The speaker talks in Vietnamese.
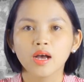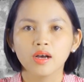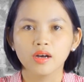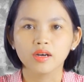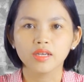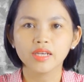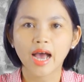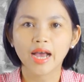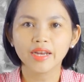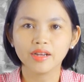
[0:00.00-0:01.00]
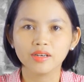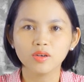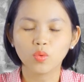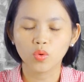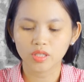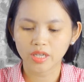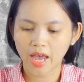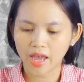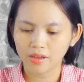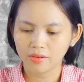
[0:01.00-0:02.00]
Hỡi ái nữ của
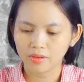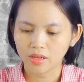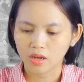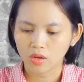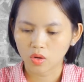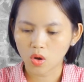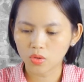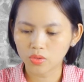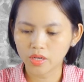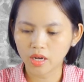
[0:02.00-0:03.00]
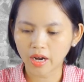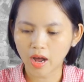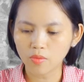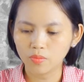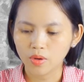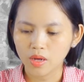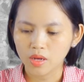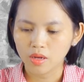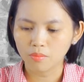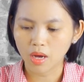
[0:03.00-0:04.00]
cha, con đừng khóc
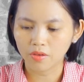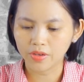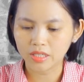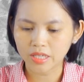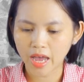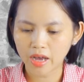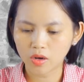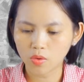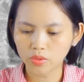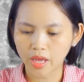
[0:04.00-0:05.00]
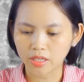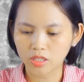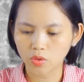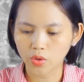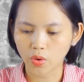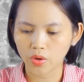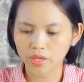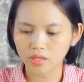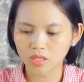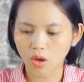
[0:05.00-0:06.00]
bởi vì cha không thể chịu nổi
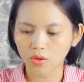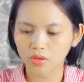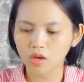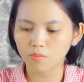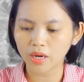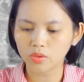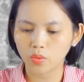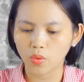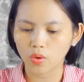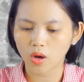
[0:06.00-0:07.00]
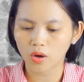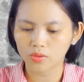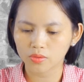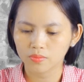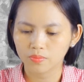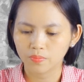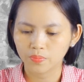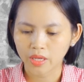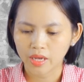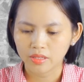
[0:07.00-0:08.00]
những giọt nước mắt của con
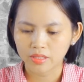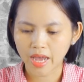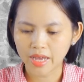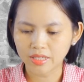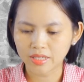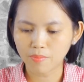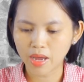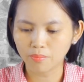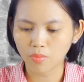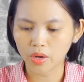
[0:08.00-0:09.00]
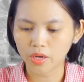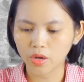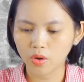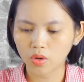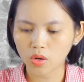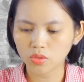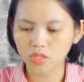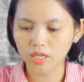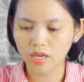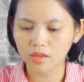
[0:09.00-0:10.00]
cha sẽ ban mọi điều con
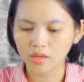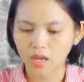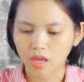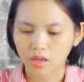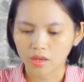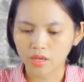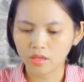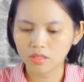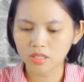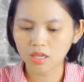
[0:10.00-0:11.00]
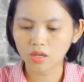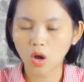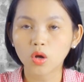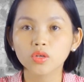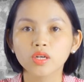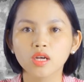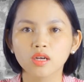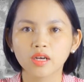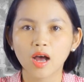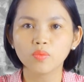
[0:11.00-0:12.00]
xin nhưng xin con
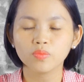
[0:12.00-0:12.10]
đừng khóc